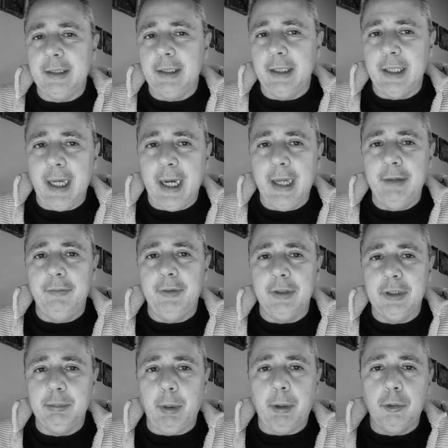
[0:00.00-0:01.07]
delle live
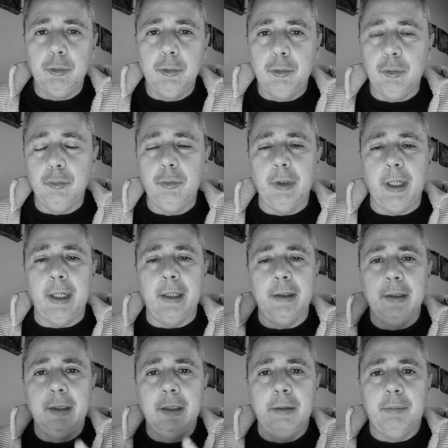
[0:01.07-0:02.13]
di Pop Culture
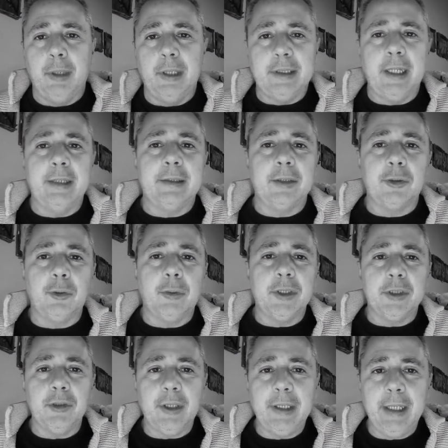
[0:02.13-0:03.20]
presente su
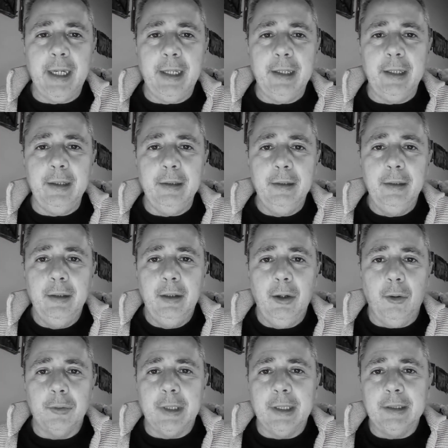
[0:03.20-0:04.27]
questo canale
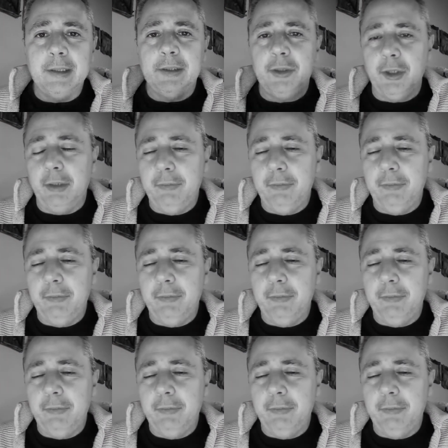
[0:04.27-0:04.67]
o nella sezione